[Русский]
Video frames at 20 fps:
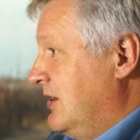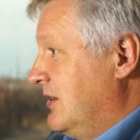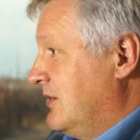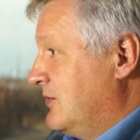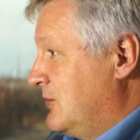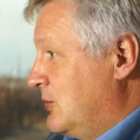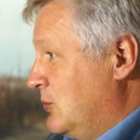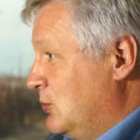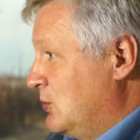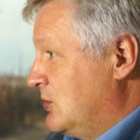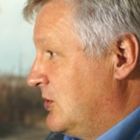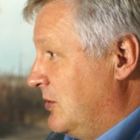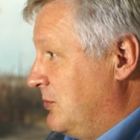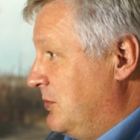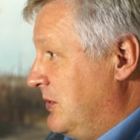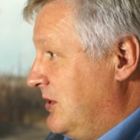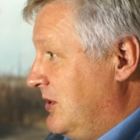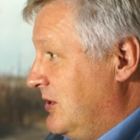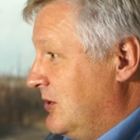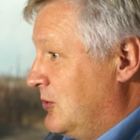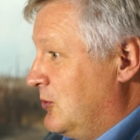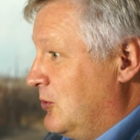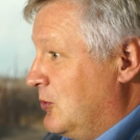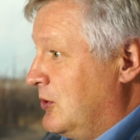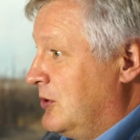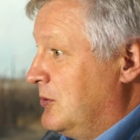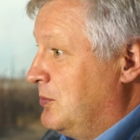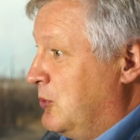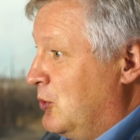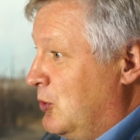в ту
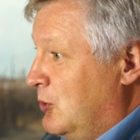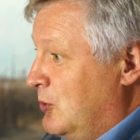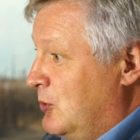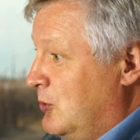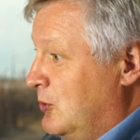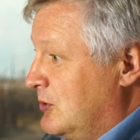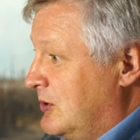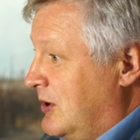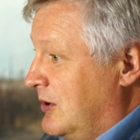знаменитую эпоху,